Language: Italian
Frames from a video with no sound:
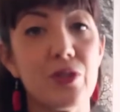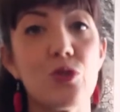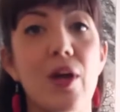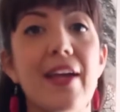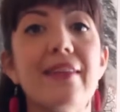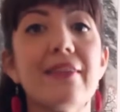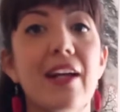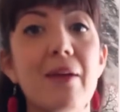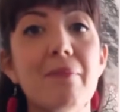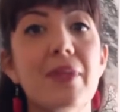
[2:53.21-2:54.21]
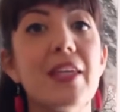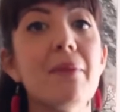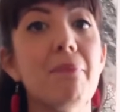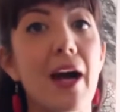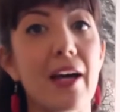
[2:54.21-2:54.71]
cioè entrambi
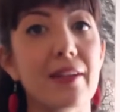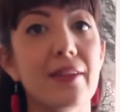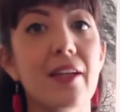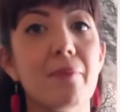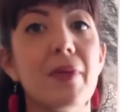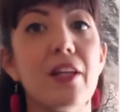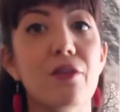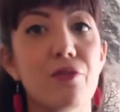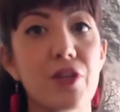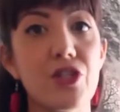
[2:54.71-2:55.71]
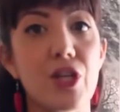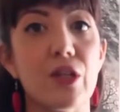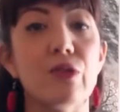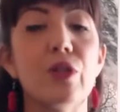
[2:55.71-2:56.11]
i partner beneficiano